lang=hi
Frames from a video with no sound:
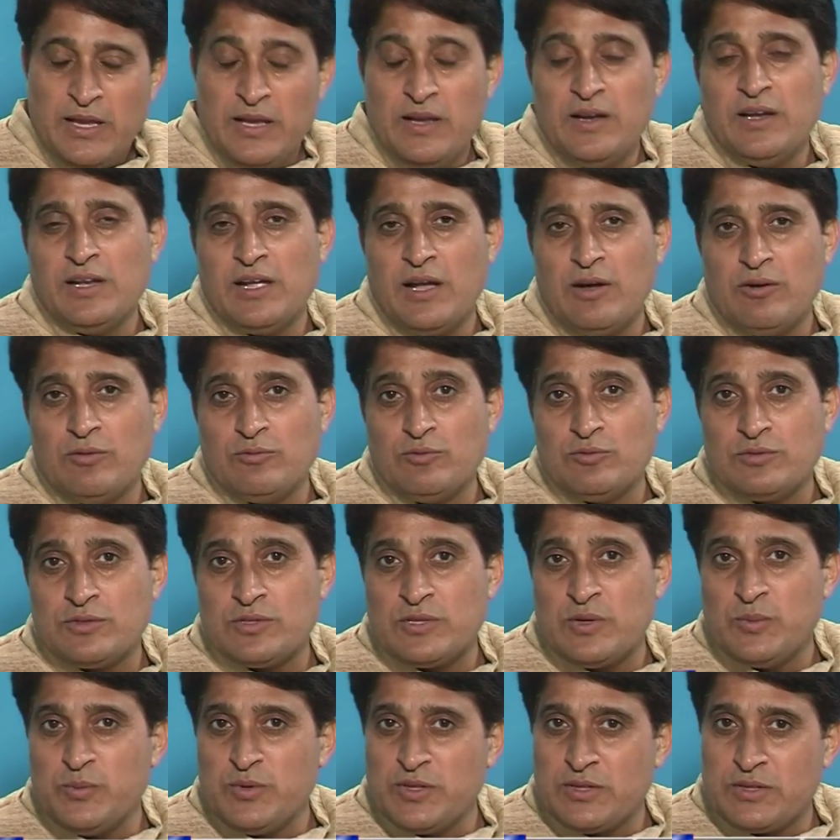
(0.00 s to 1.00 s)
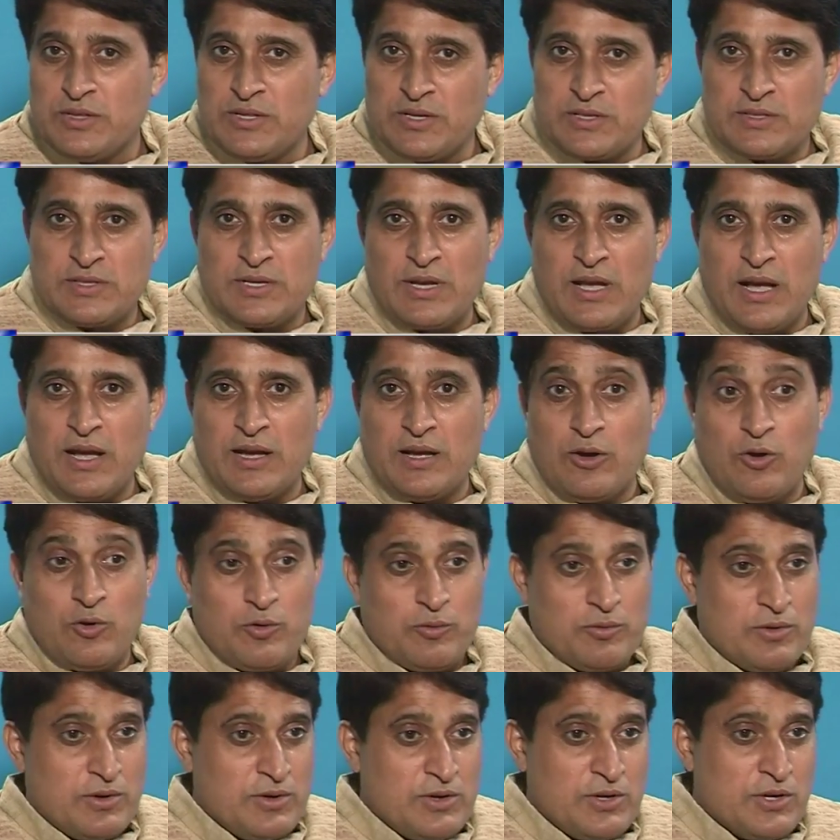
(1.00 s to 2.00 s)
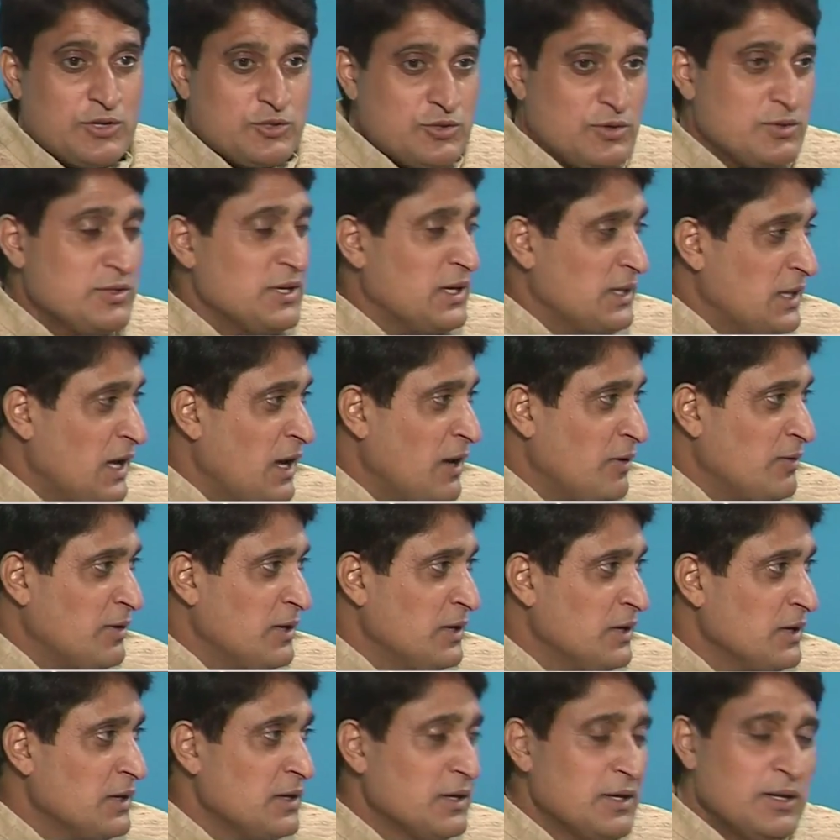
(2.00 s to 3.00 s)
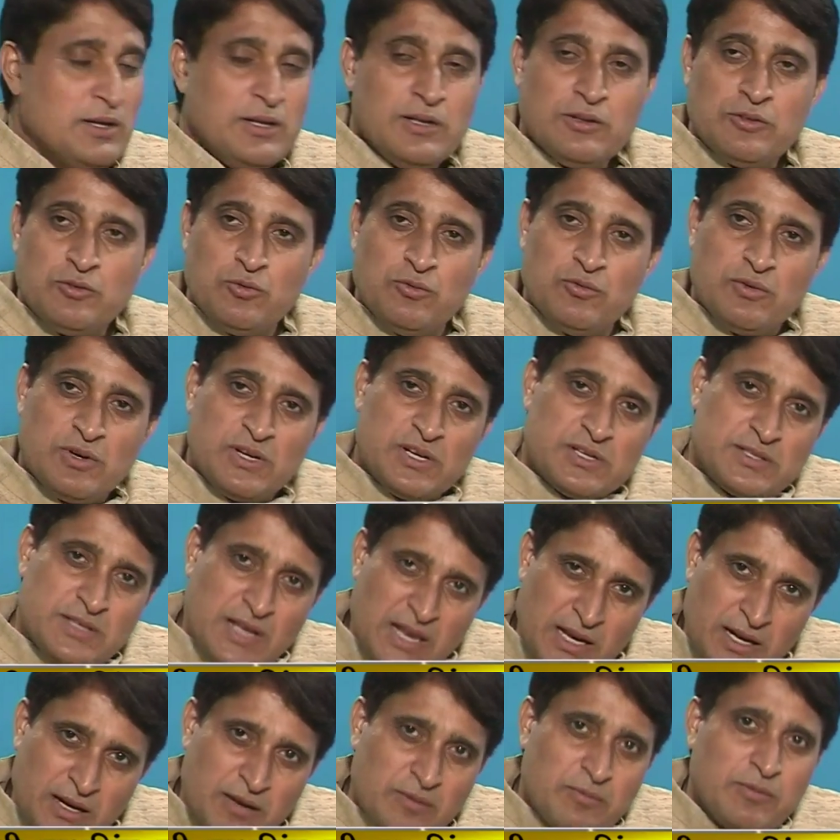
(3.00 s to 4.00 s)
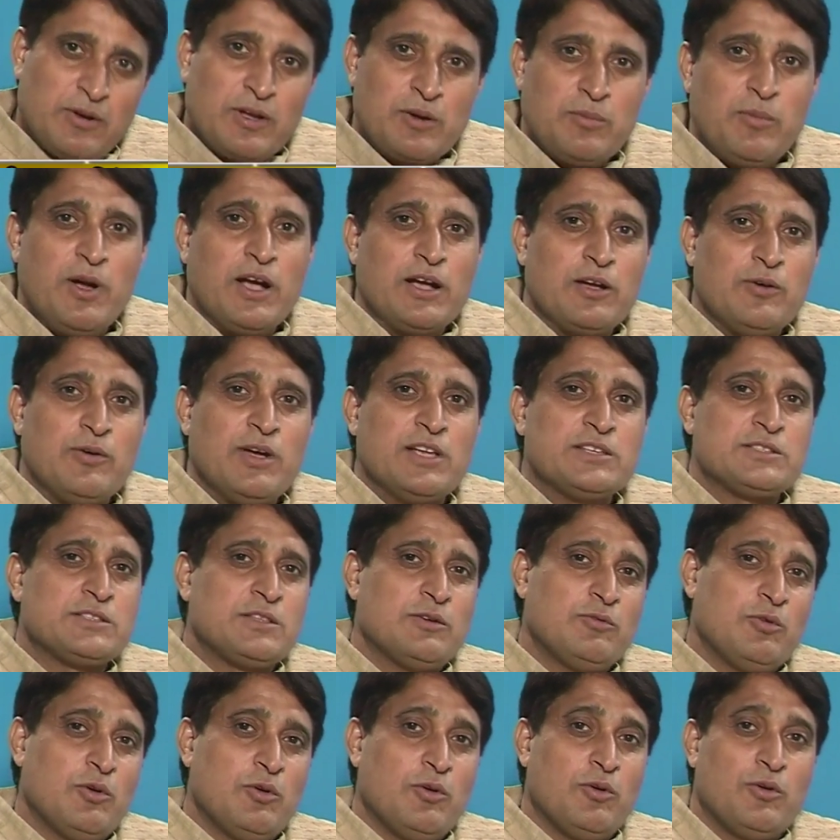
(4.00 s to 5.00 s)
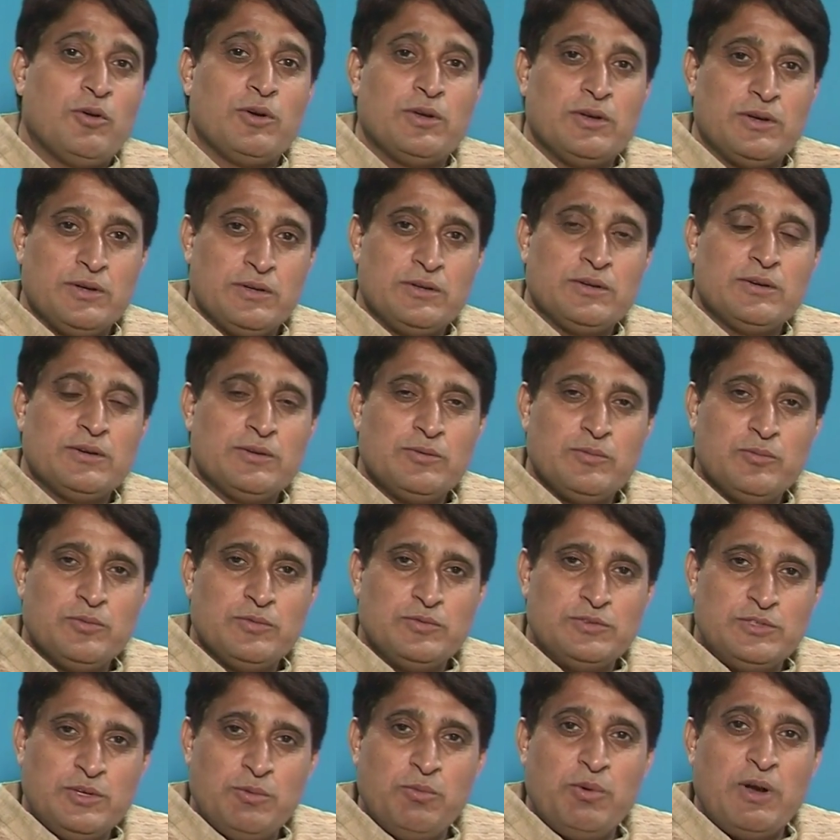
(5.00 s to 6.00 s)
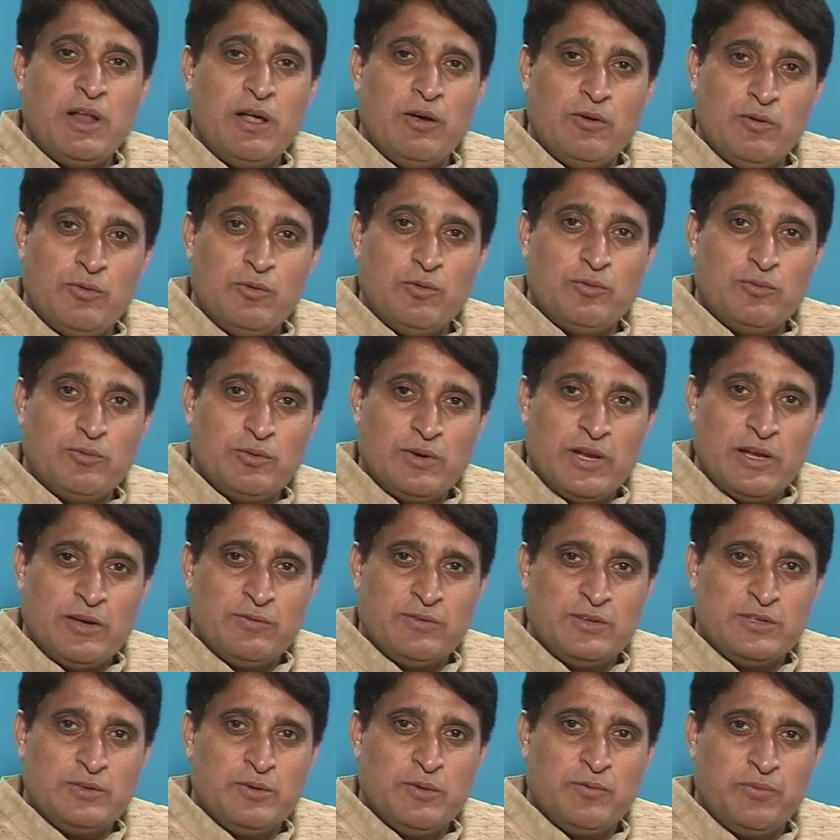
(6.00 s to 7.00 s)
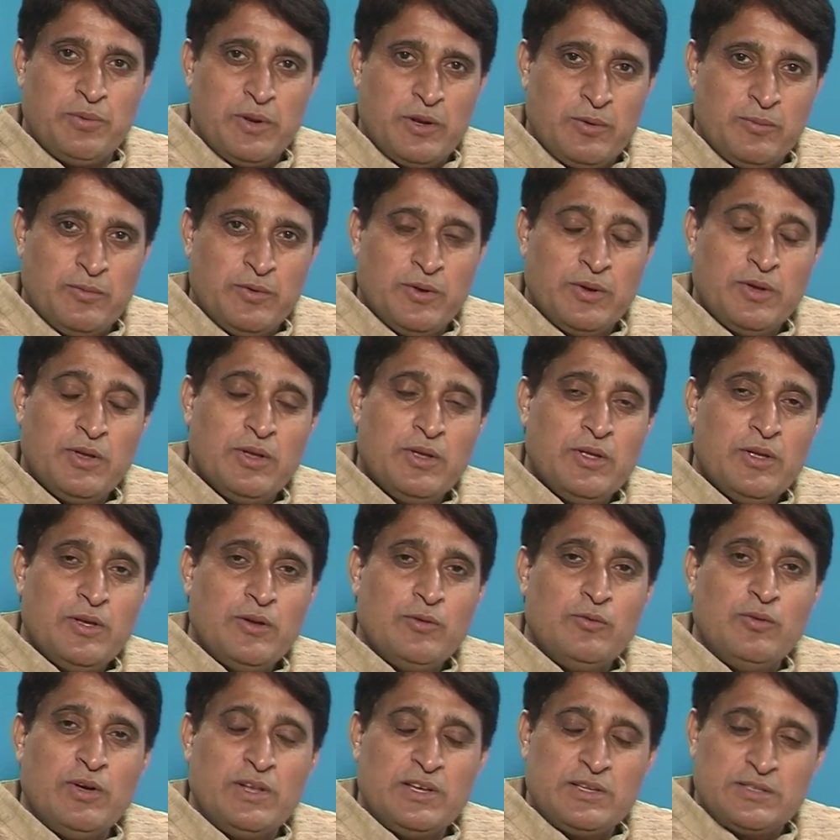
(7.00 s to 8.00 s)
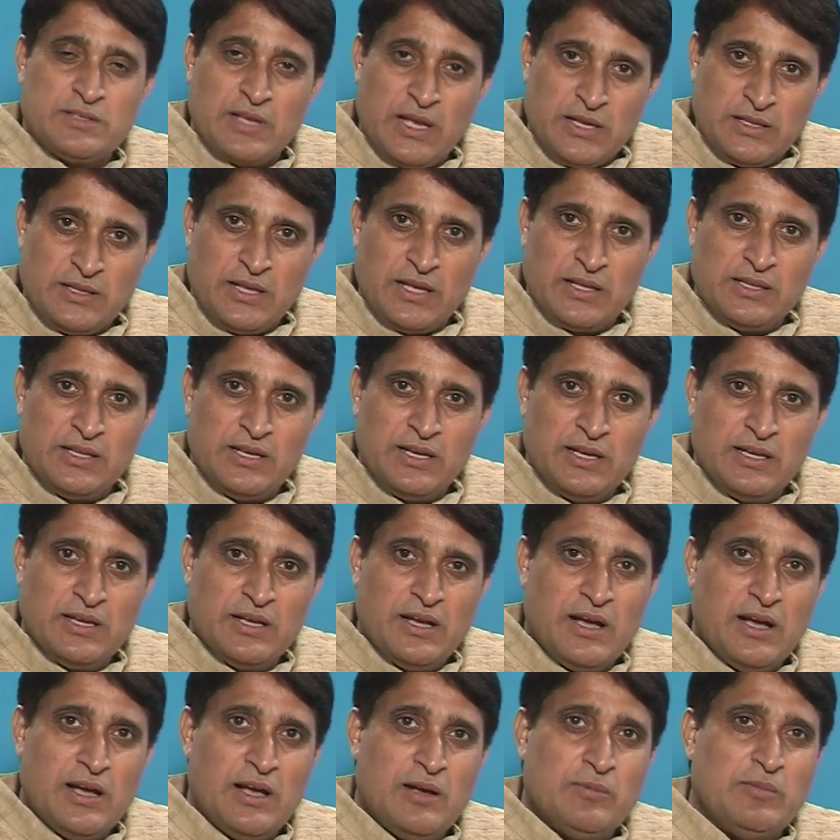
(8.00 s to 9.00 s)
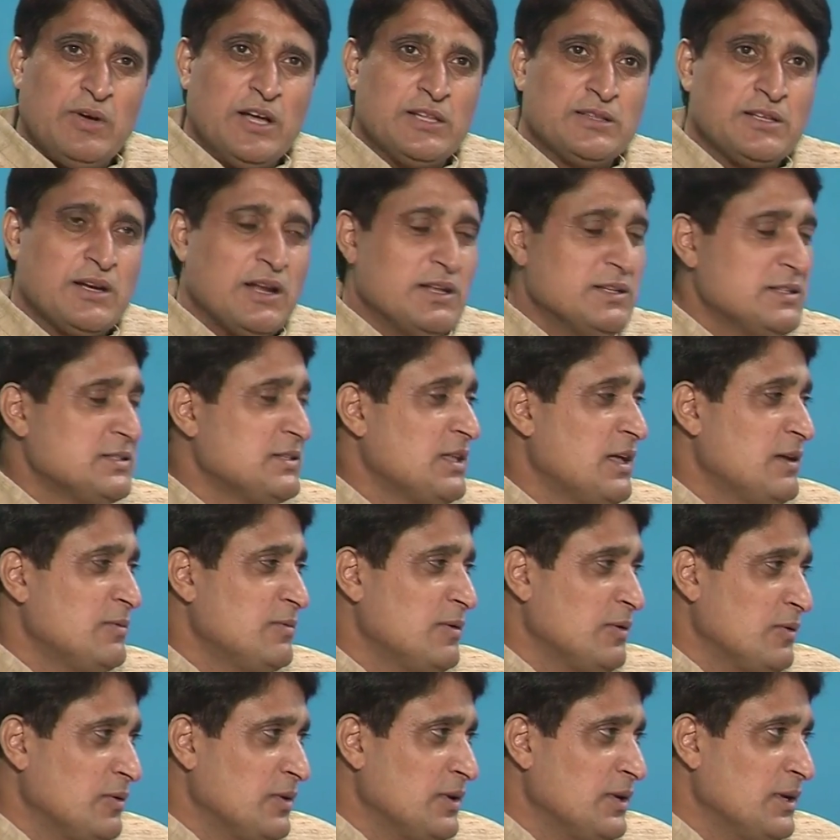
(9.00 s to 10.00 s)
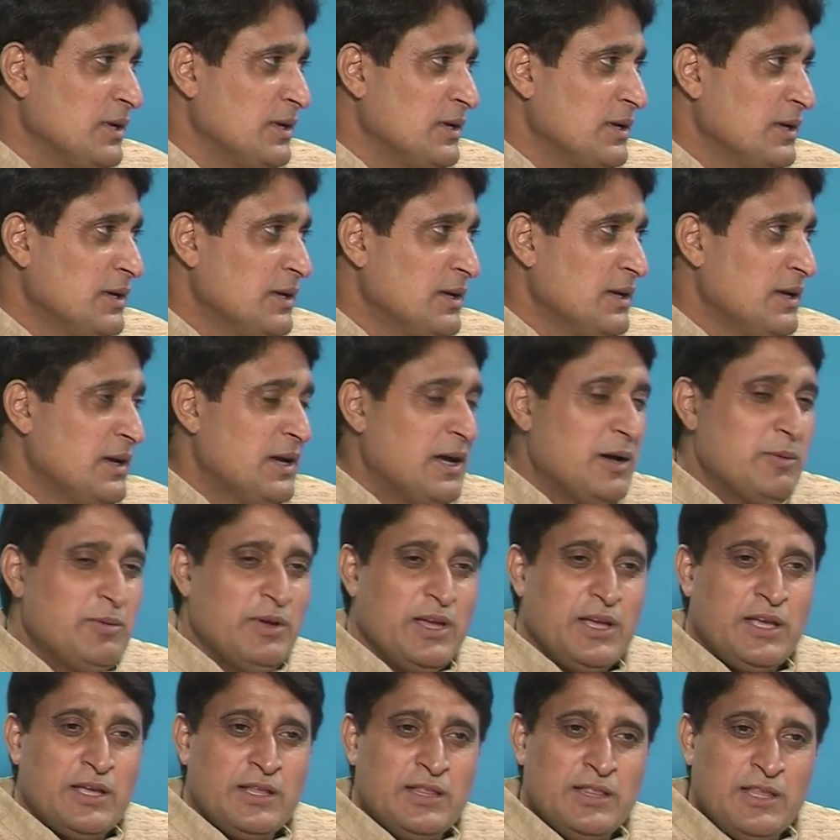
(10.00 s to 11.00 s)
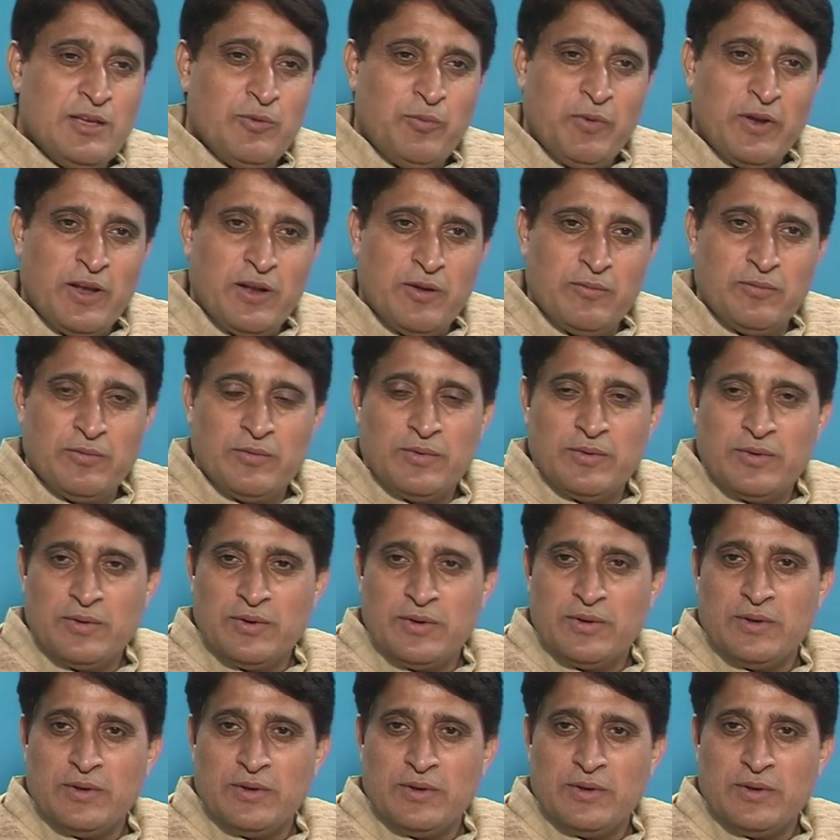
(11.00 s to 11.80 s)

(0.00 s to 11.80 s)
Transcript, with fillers: इसलिए वो सीमित दर्शक और खर्चो ज़्यादा आवे तो खर्चा ने कम करवा के वास्ते वो लोग जो बनाओ लैंग्वेज में फिल्म वहाँ सहायता दे आ बात राजस्थान में कोनी अब एक हिंदी फिल्म